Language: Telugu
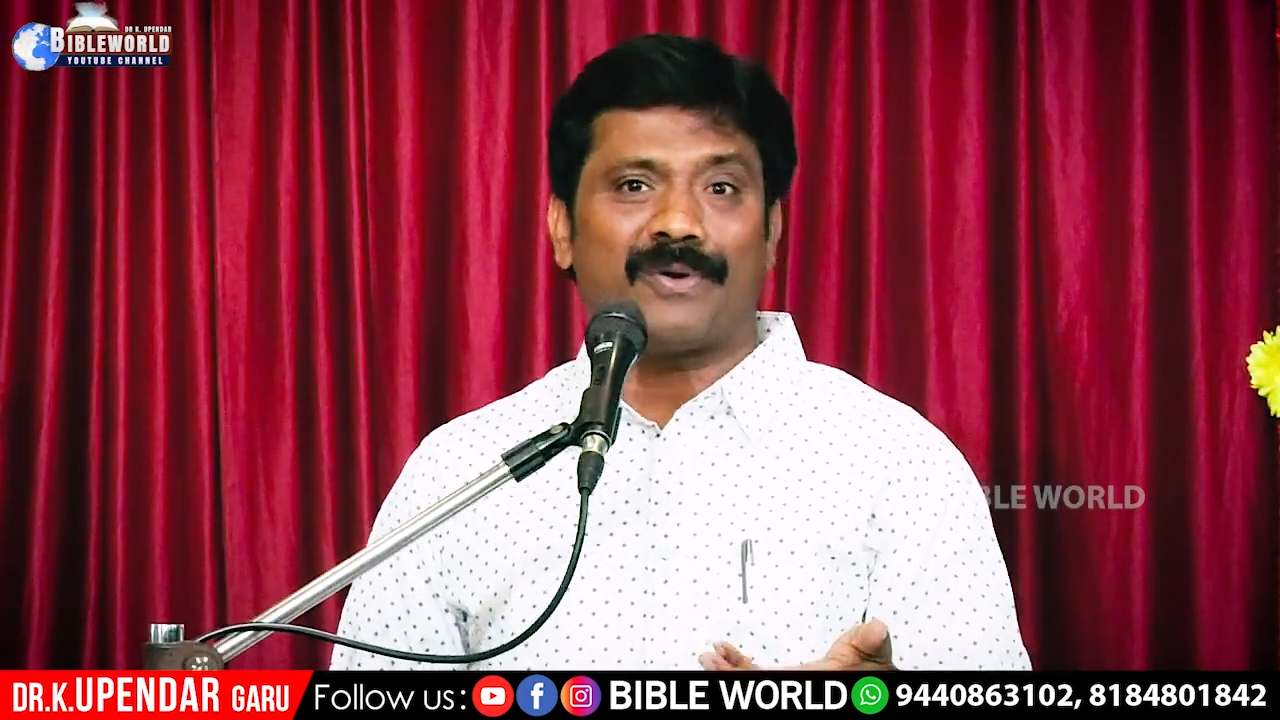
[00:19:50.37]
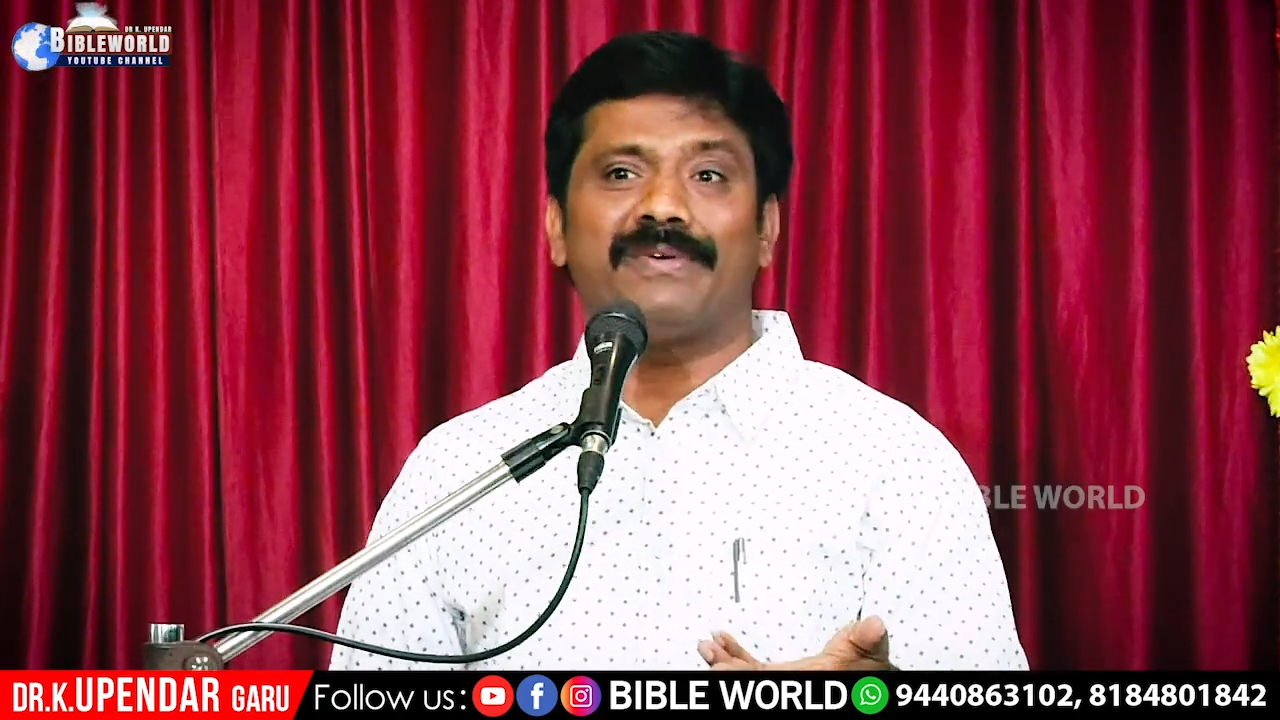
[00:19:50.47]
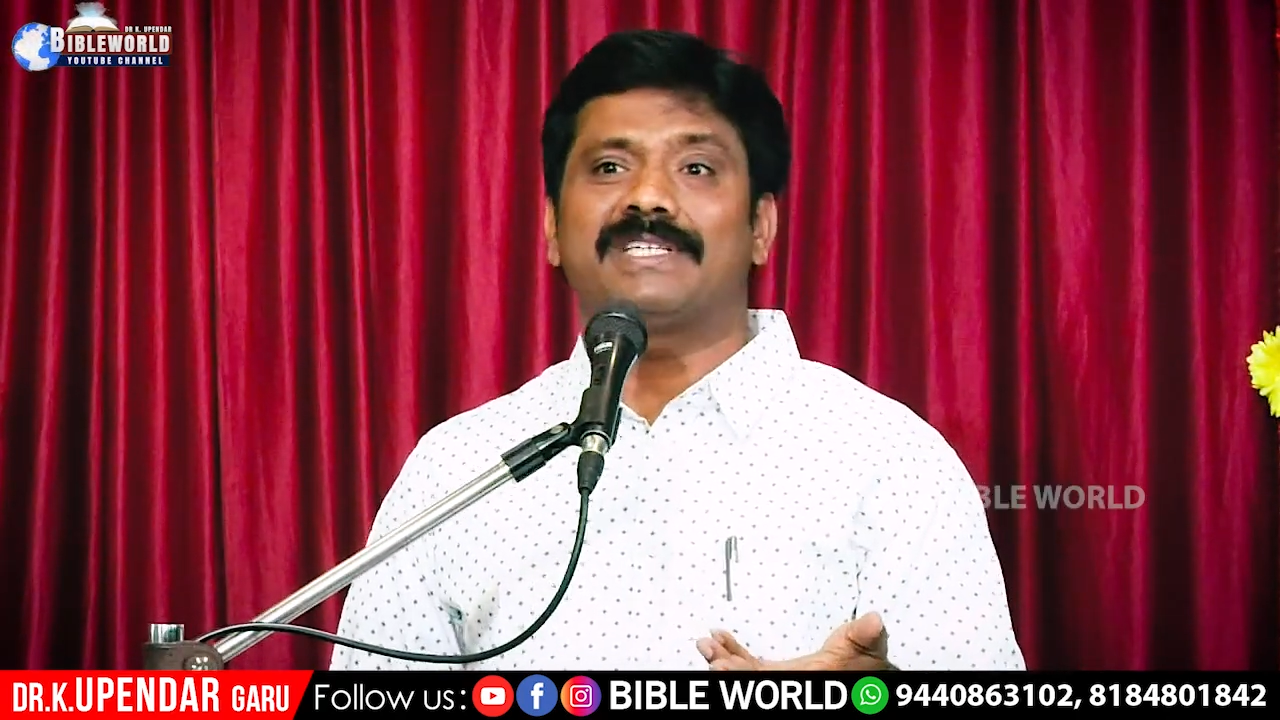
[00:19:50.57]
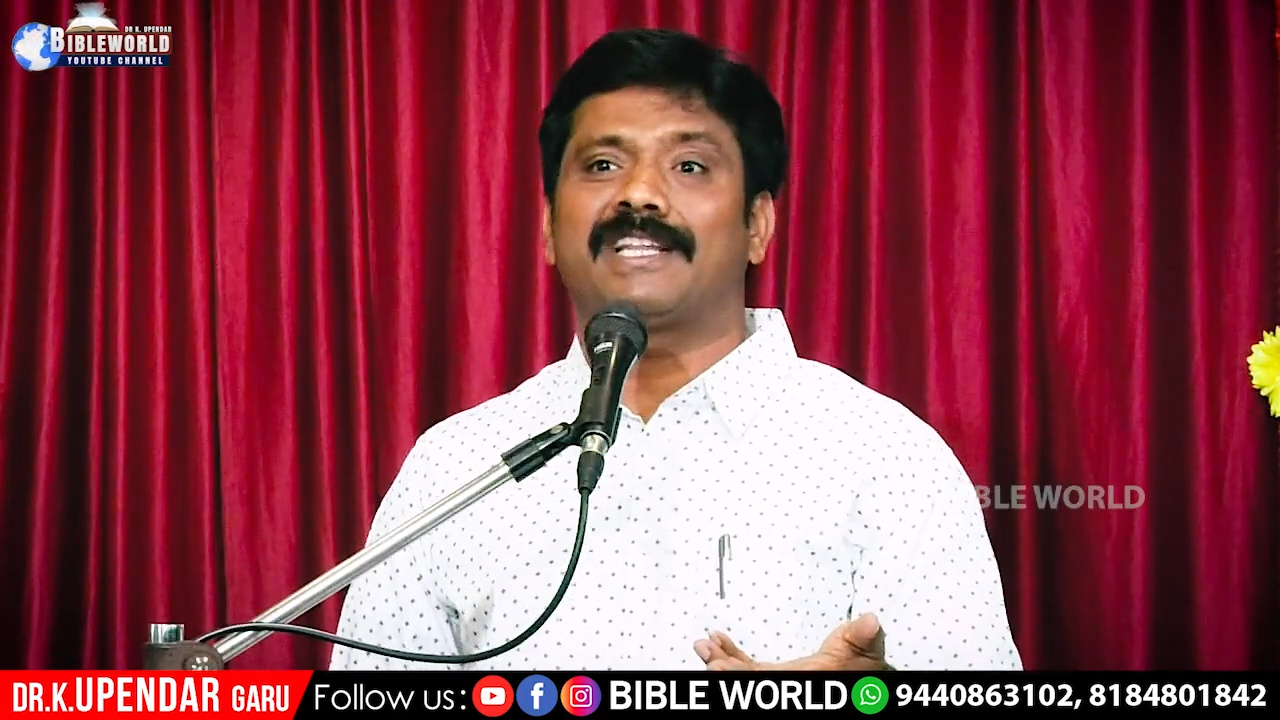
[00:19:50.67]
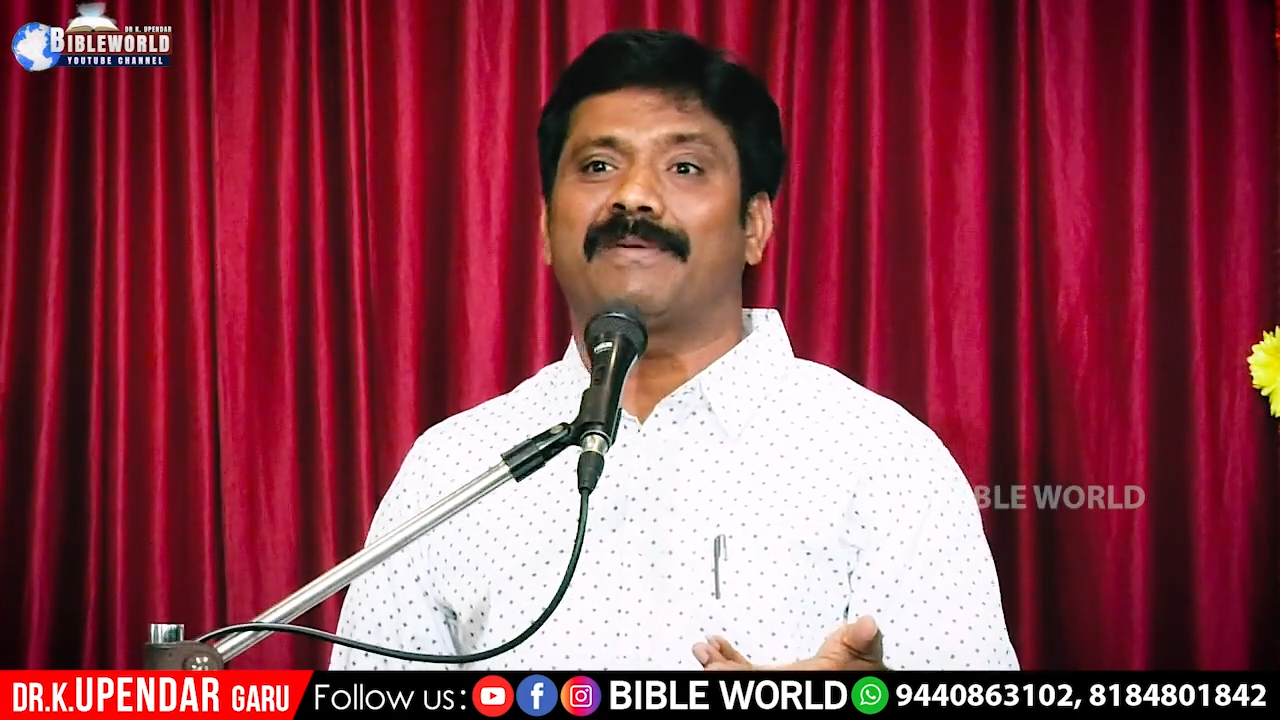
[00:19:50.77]

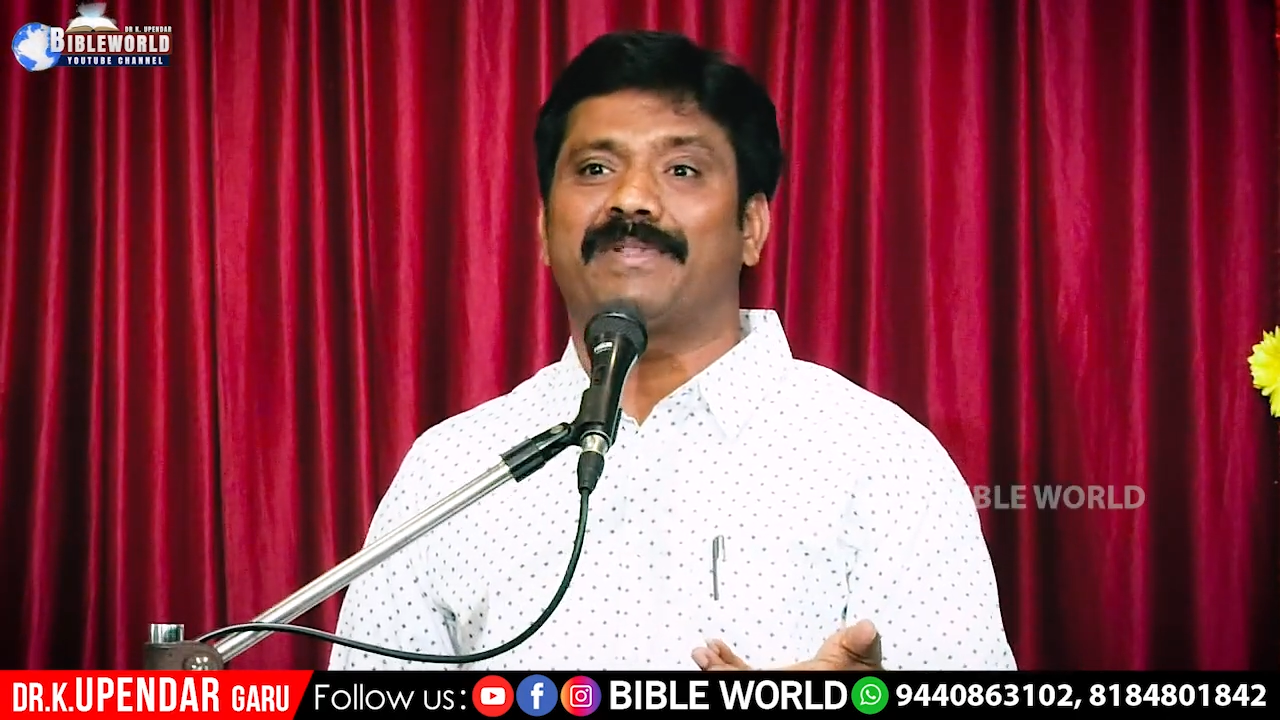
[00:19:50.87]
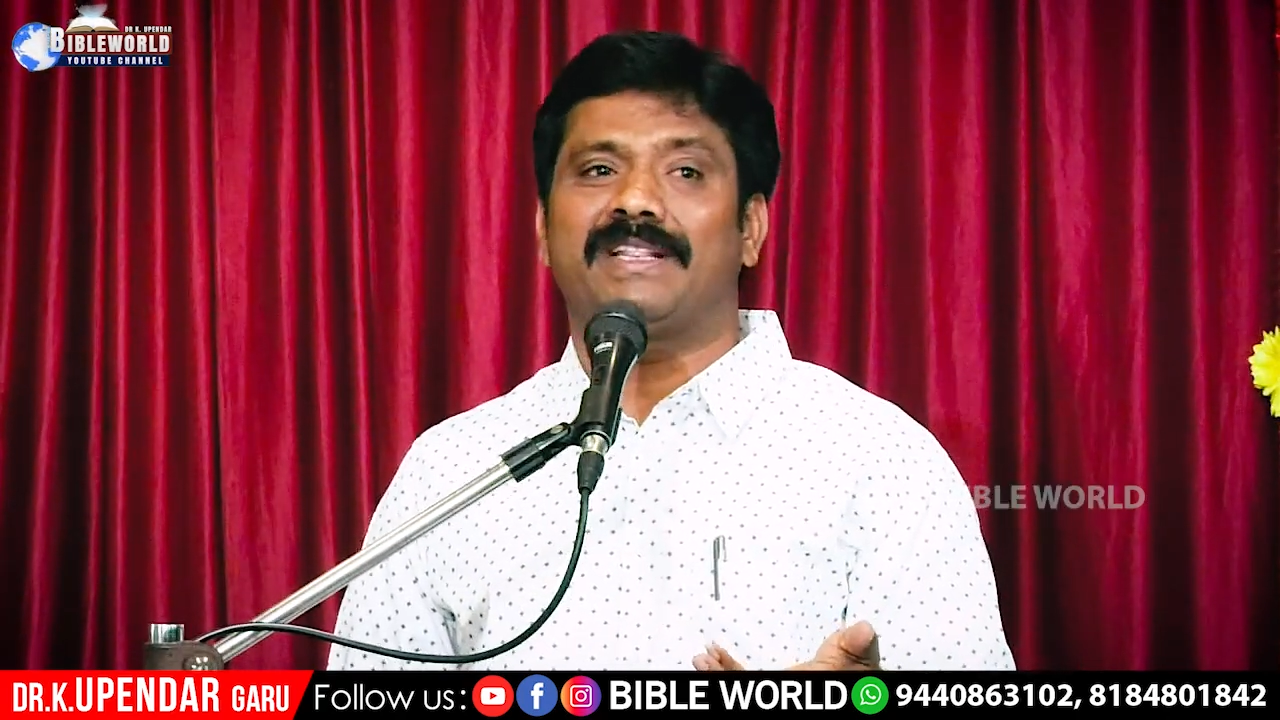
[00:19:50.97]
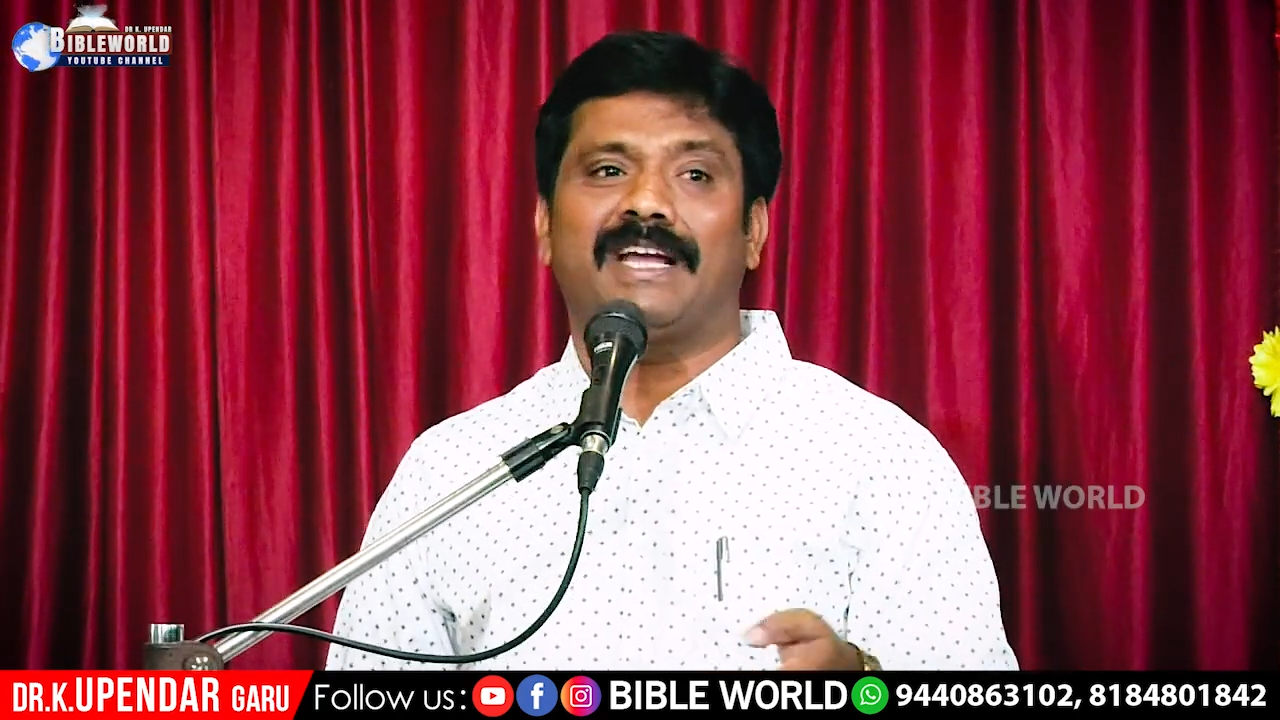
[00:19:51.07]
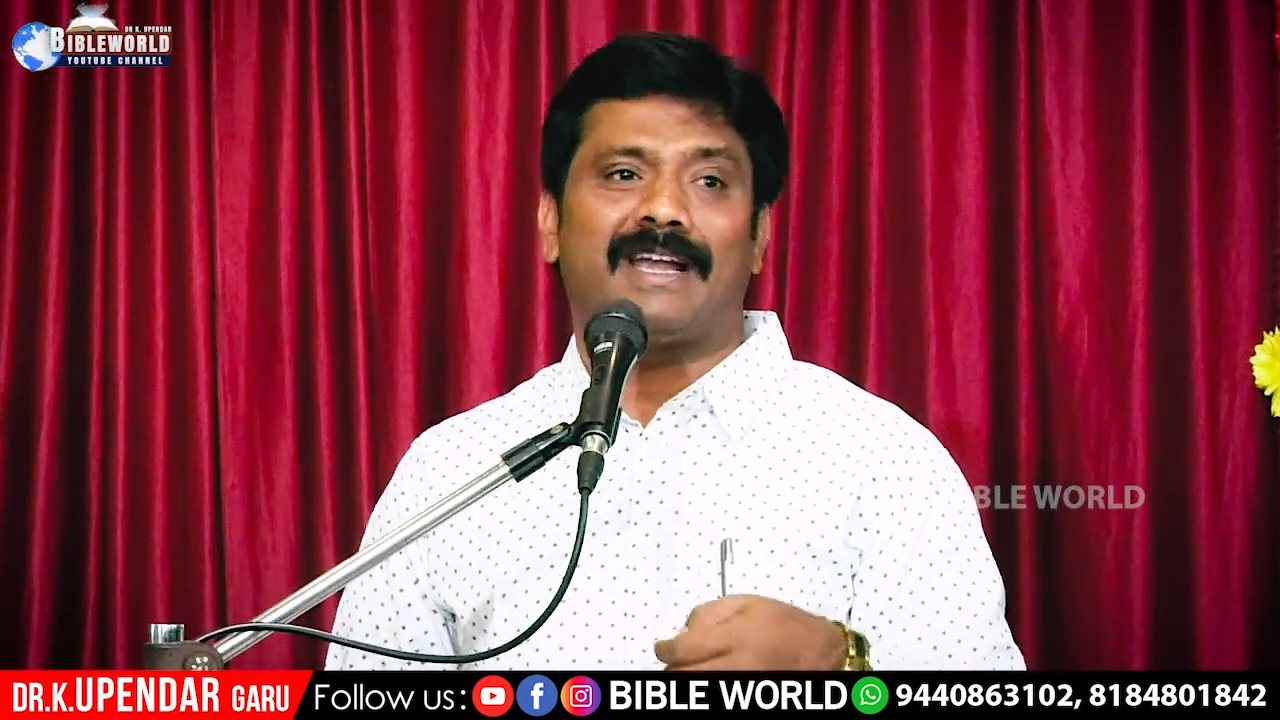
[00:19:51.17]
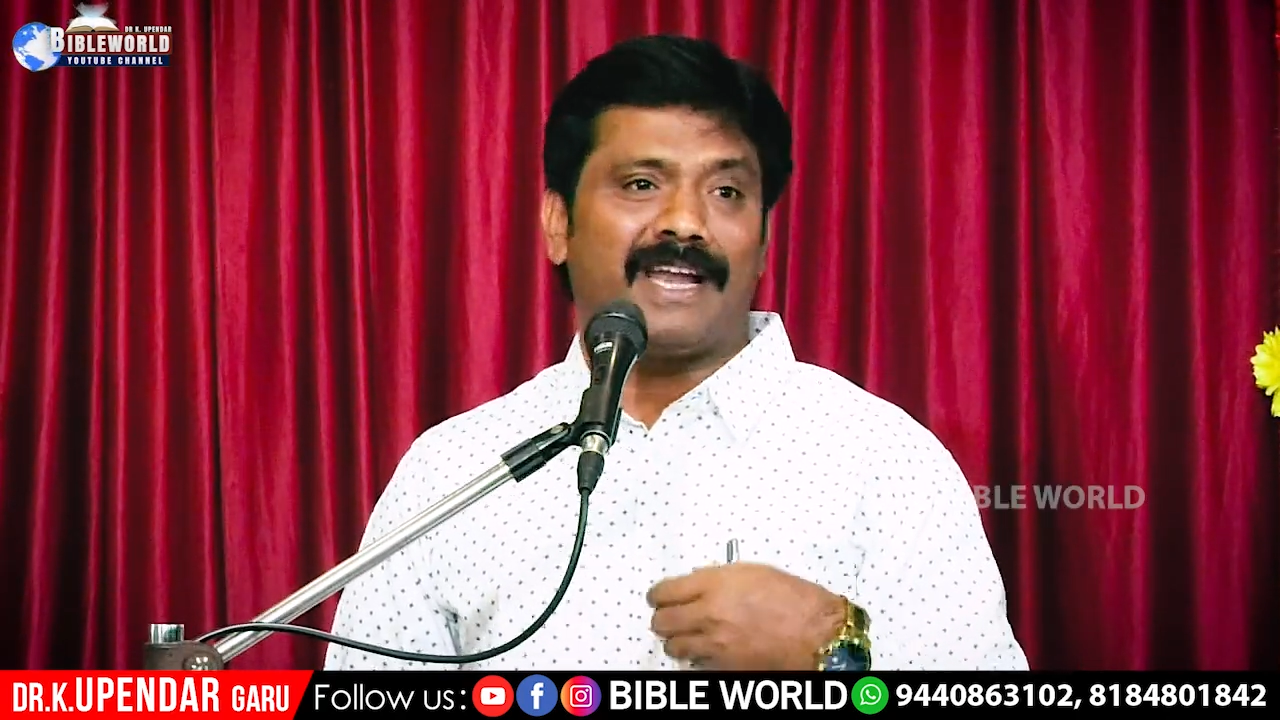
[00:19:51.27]
గౌరవించాలి తప్పదు
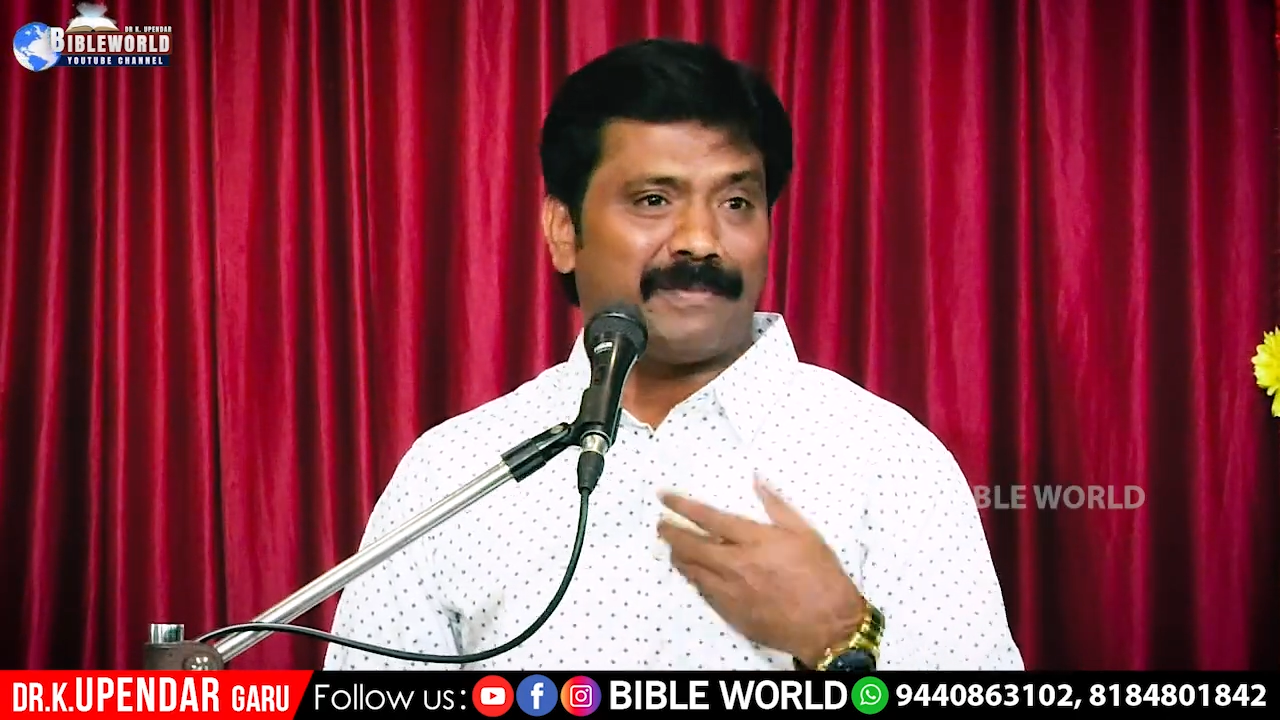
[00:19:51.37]
ఎందుకంటే